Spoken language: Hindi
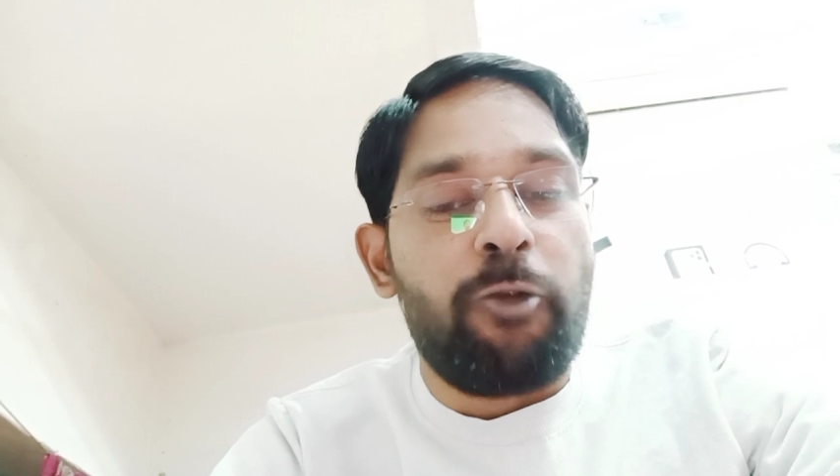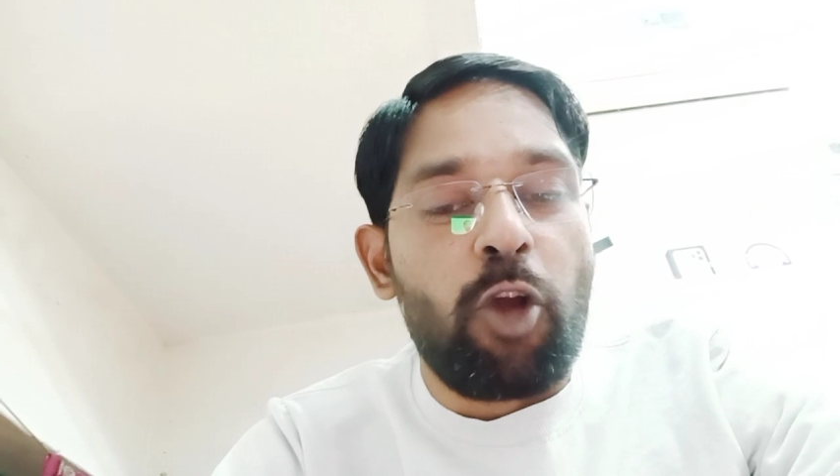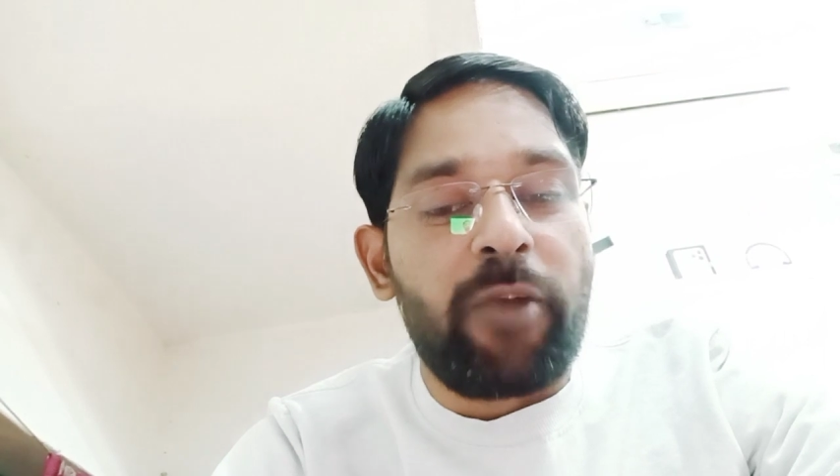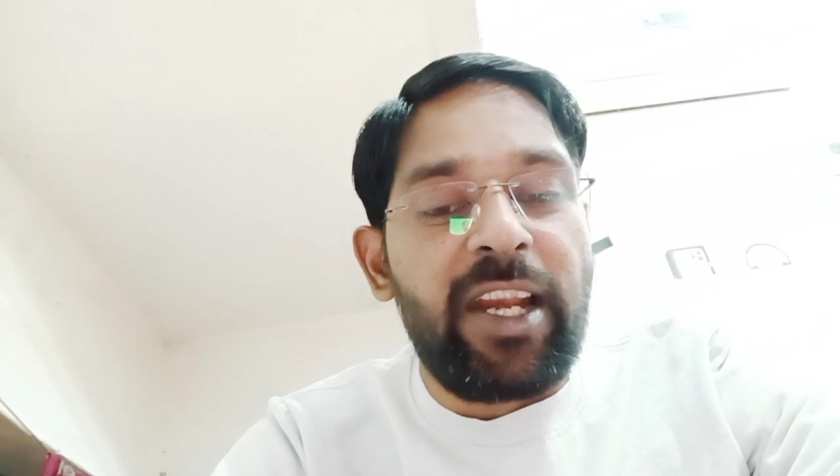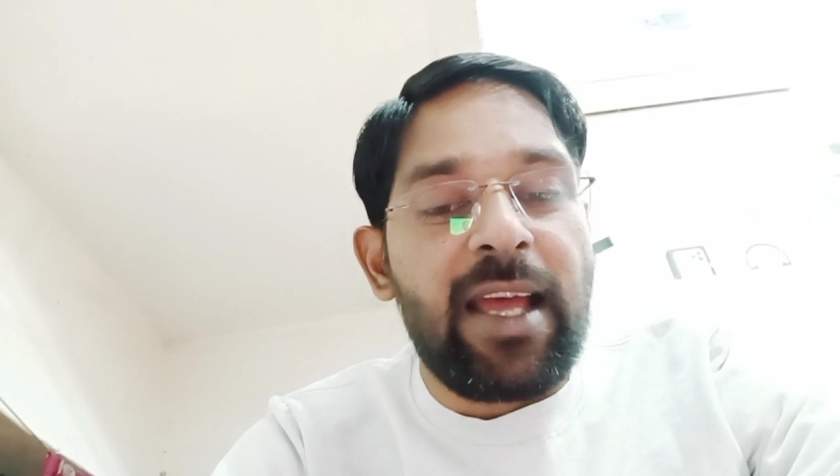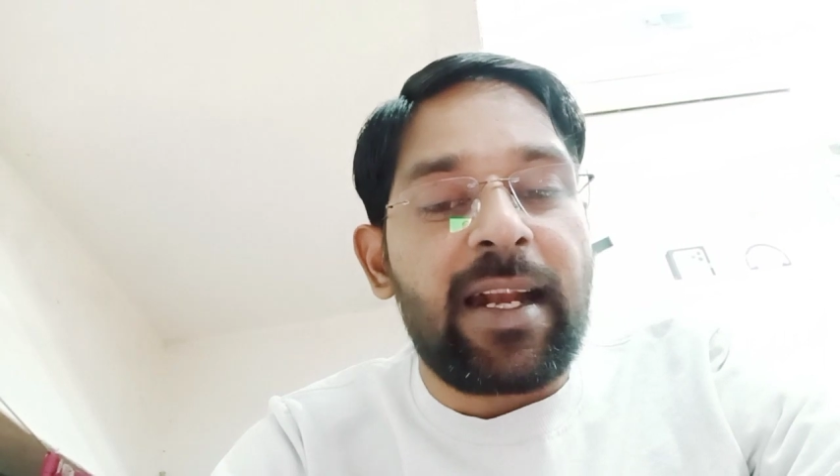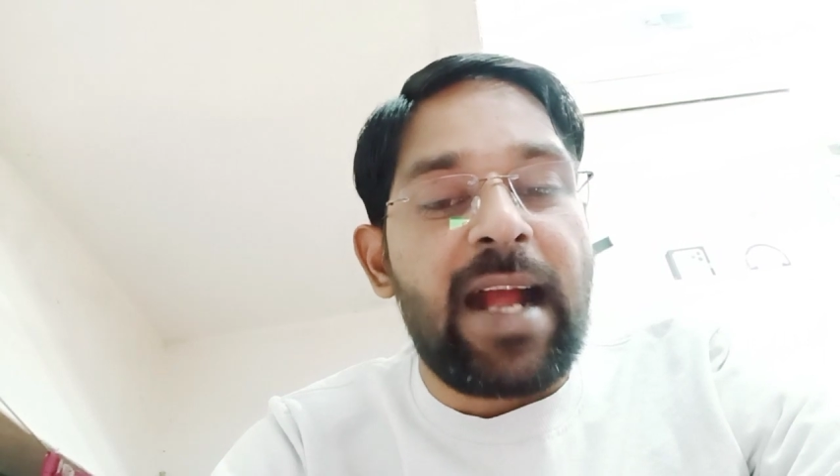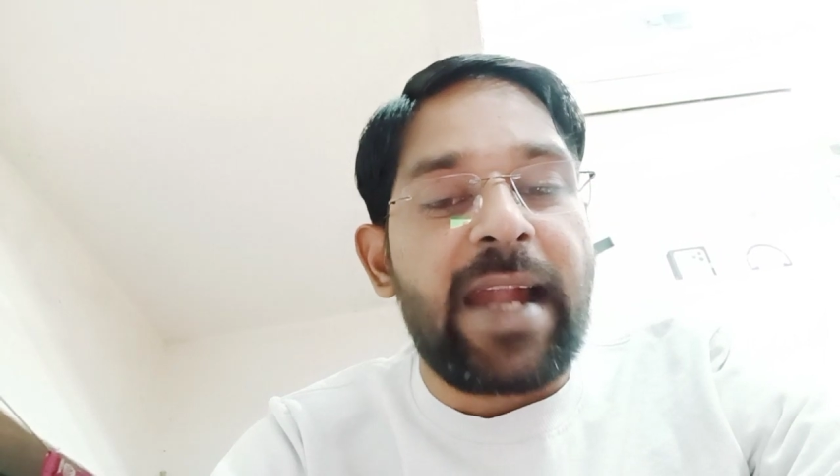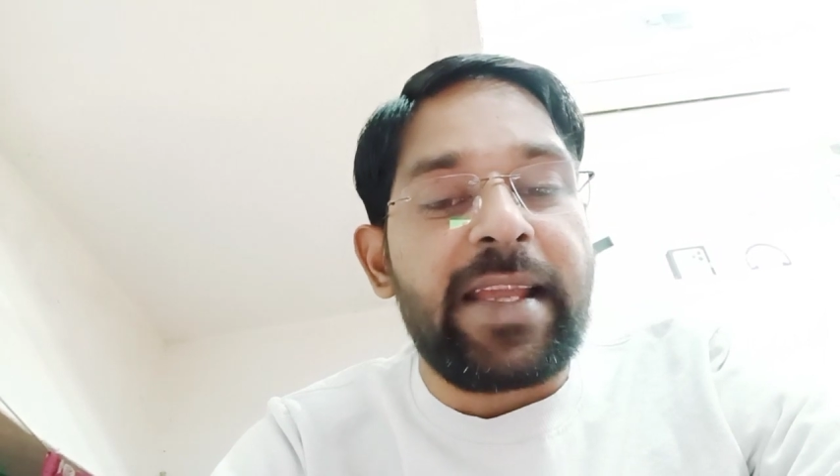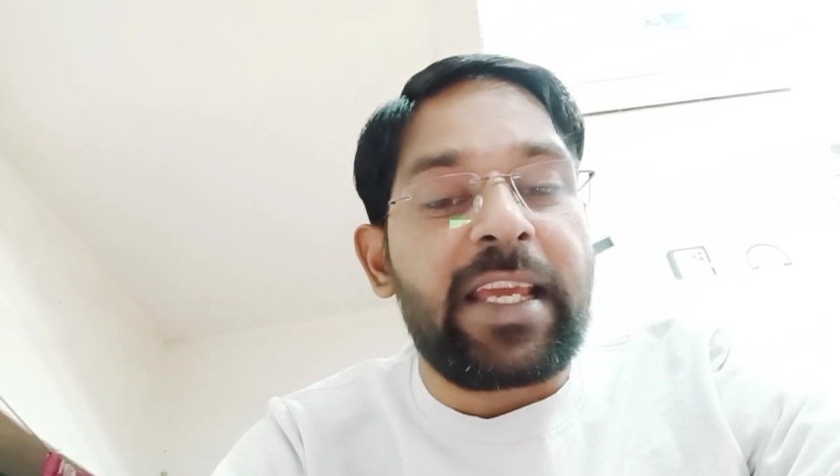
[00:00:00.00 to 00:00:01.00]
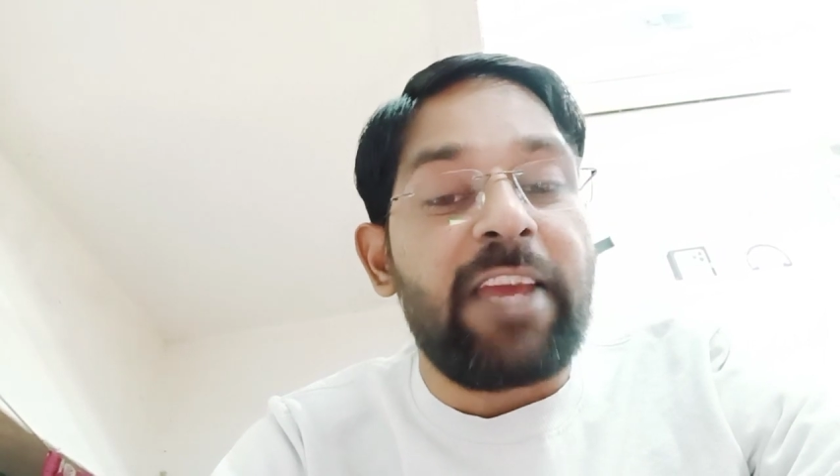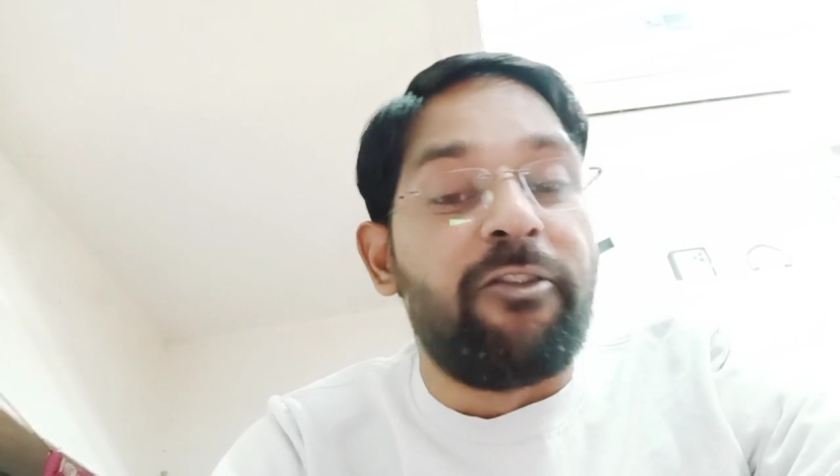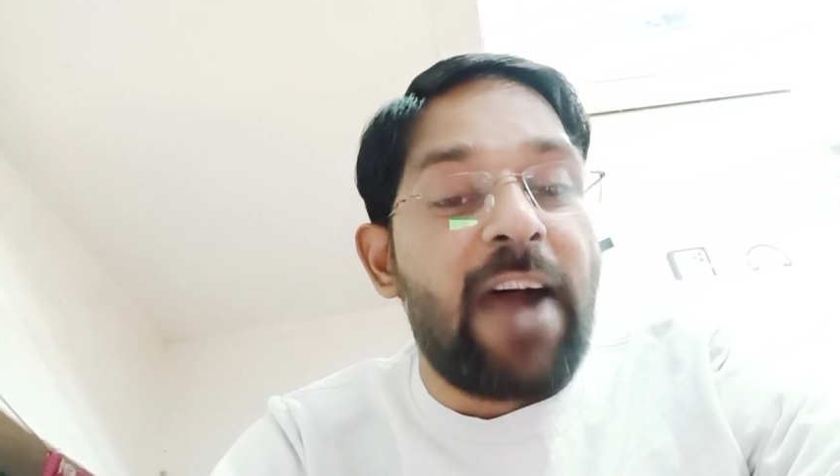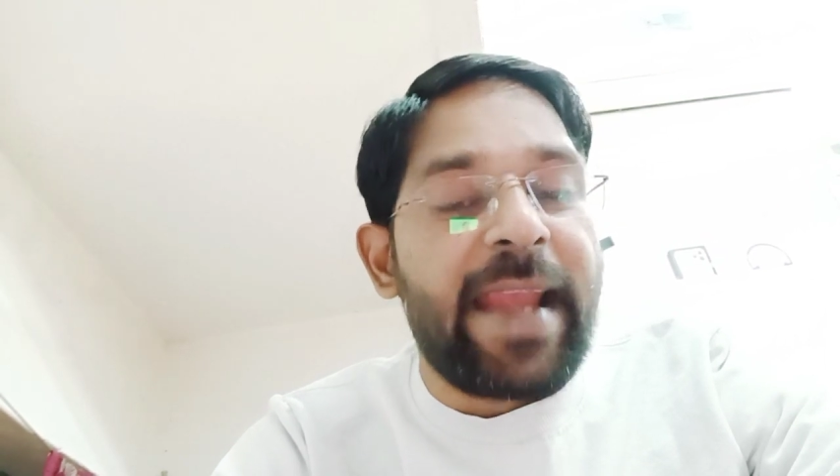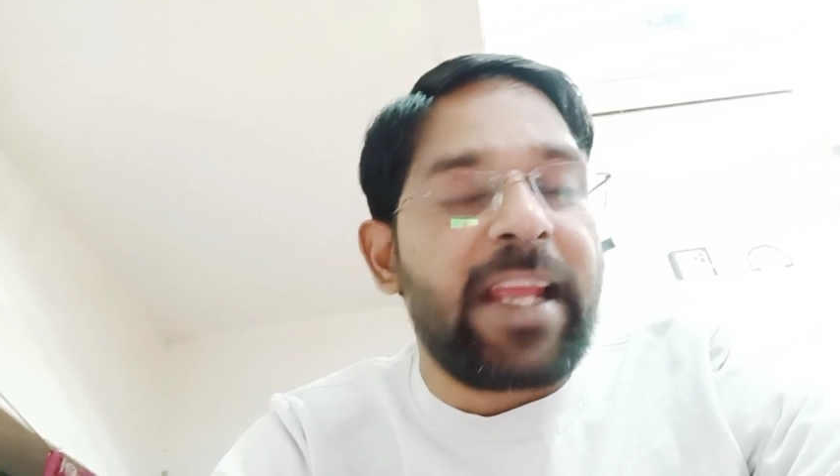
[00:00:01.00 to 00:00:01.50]
फोर व्हीलर गाड़ी की
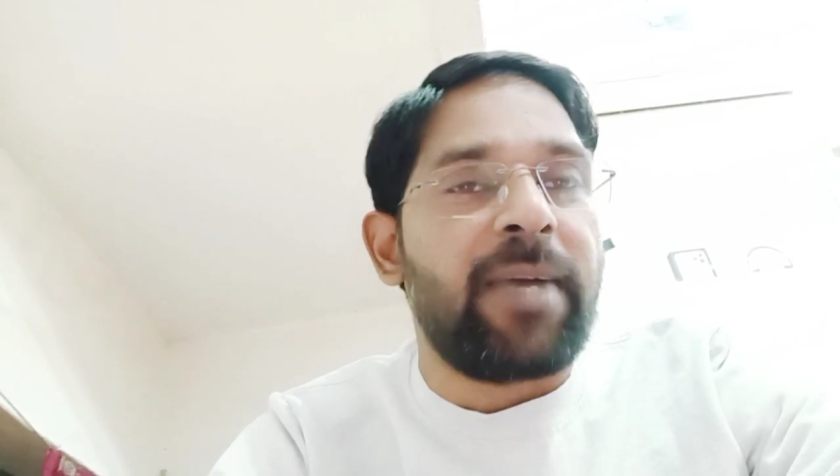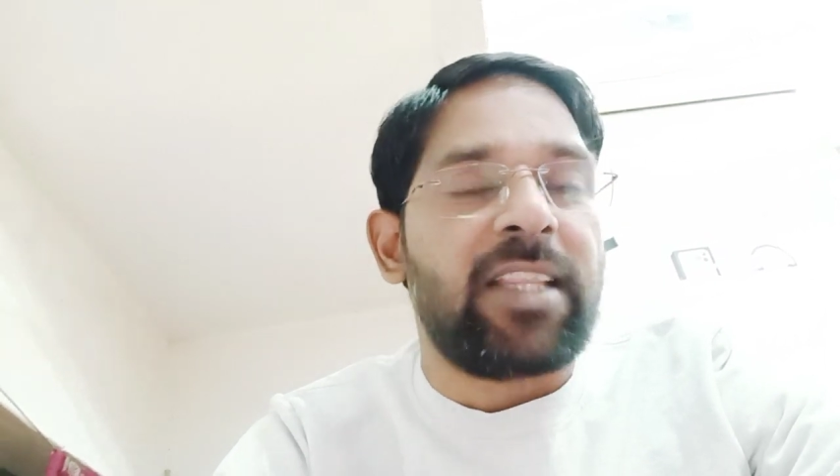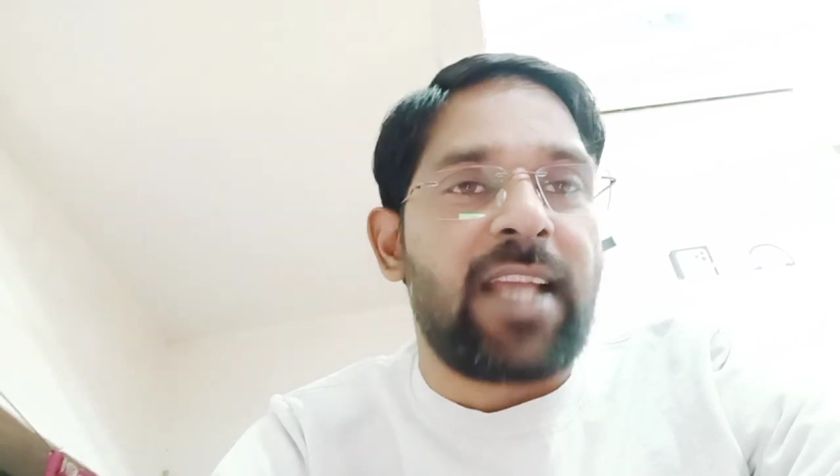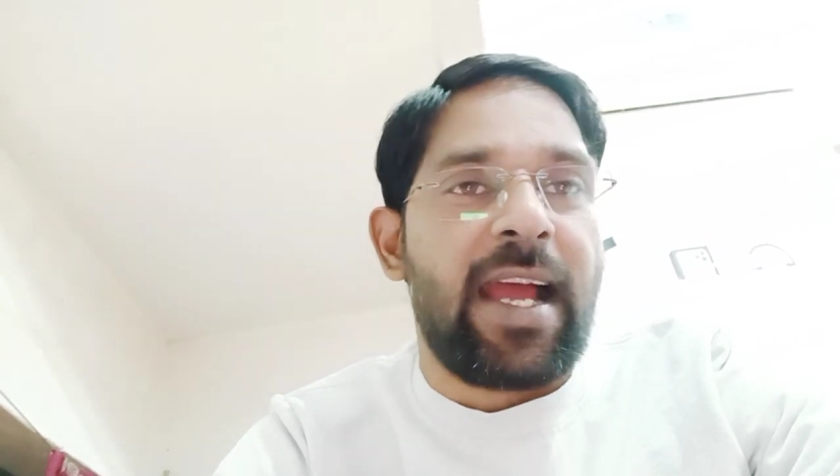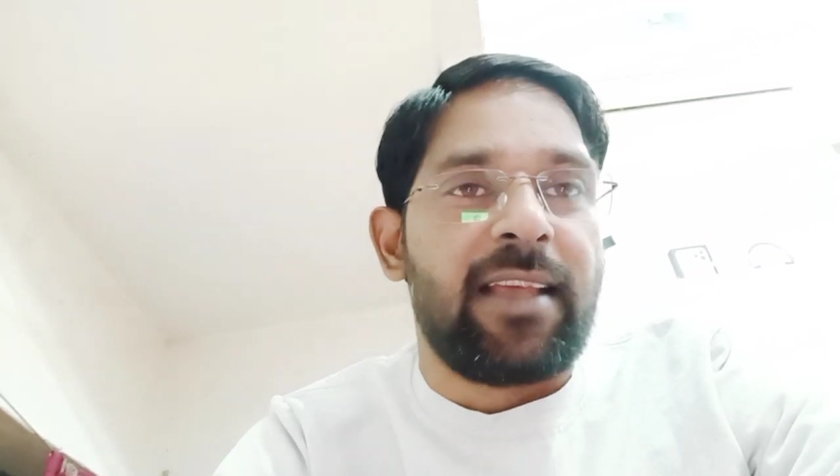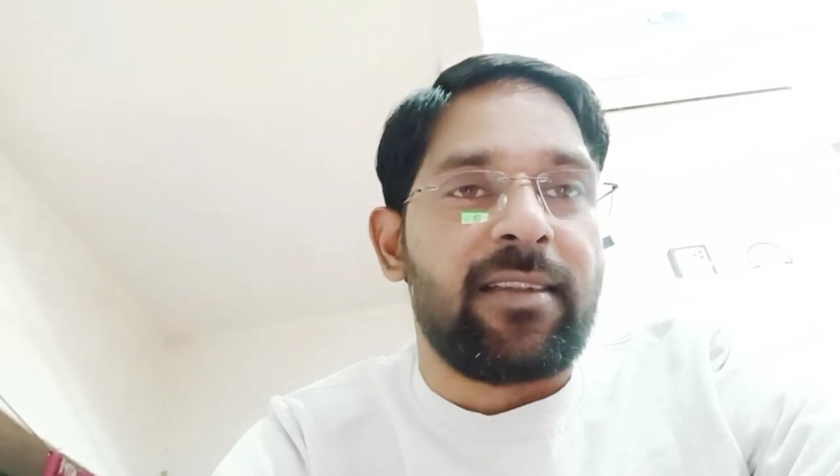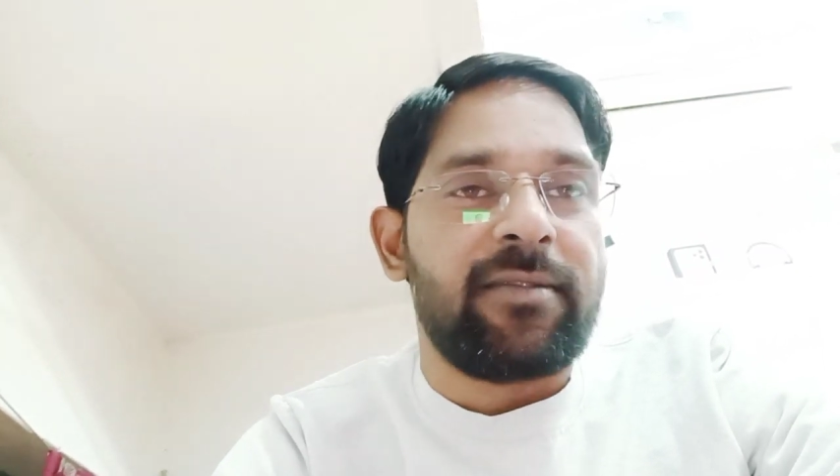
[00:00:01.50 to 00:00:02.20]
वायरिंग बनता है